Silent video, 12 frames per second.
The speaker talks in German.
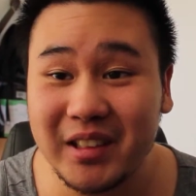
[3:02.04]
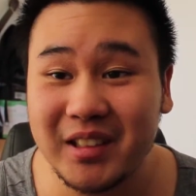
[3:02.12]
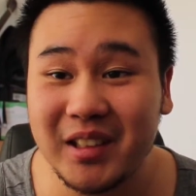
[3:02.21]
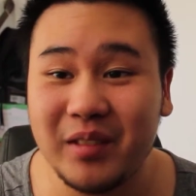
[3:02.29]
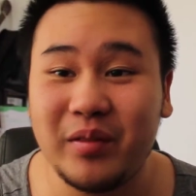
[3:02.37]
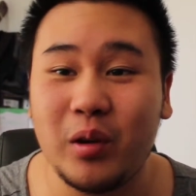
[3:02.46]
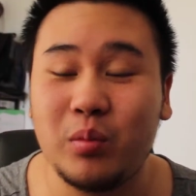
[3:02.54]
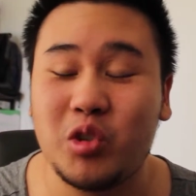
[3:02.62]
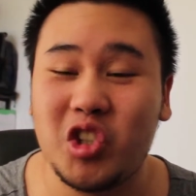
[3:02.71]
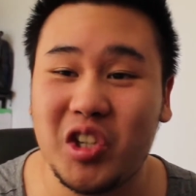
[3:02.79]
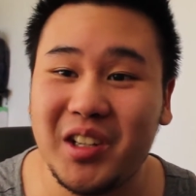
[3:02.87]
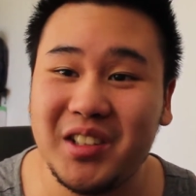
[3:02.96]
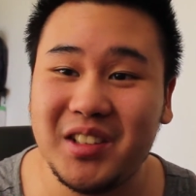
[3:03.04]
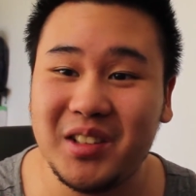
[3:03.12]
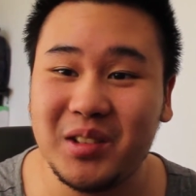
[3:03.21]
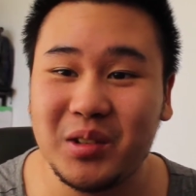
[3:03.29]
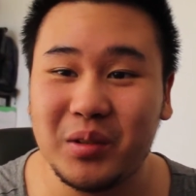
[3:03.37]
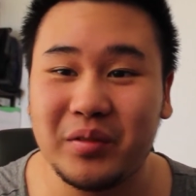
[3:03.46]
Alter, warum schreist
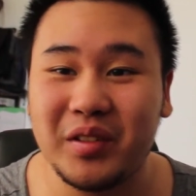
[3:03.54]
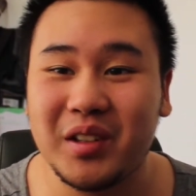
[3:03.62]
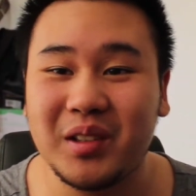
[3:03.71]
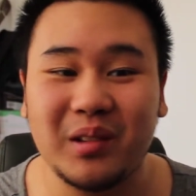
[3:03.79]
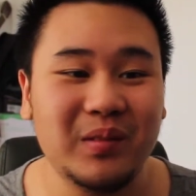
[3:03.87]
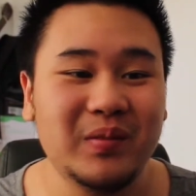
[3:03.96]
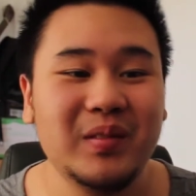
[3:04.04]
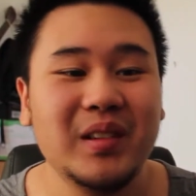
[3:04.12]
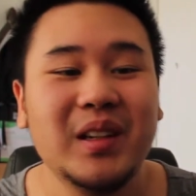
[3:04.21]
du so fett rum?